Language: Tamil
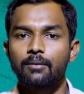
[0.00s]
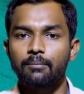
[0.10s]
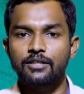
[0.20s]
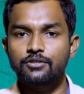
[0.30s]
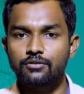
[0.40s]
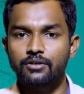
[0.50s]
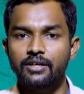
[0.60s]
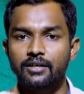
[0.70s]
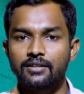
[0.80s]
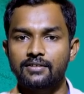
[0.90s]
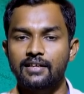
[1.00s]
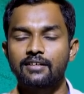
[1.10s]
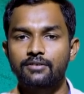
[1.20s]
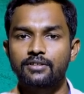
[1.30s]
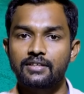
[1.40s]
மன்னிச்சுக்கோங்க இந்த சிலை
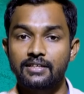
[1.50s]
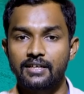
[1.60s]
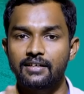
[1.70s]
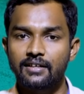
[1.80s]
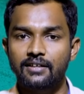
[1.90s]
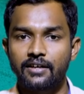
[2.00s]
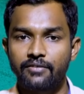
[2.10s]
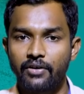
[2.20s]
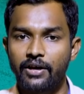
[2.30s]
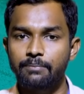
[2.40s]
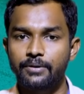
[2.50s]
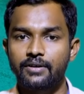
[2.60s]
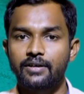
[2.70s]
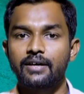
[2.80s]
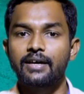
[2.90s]
வந்து இங்கே இருக்கிறதுக்கான வாய்ப்பு
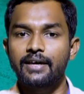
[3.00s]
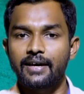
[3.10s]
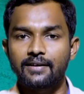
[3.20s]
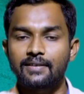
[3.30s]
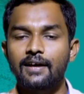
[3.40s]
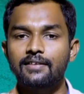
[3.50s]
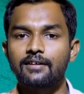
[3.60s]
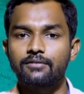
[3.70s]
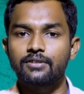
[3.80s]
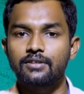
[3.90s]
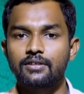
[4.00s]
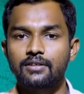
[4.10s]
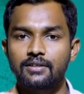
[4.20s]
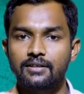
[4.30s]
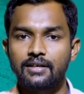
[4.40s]
இருக்குது எங்கள் தாத்தா வந்து
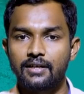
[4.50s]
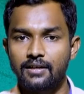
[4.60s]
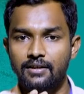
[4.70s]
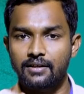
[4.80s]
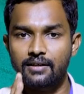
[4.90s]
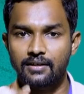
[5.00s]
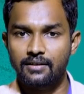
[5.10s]
இங்கே இருக்க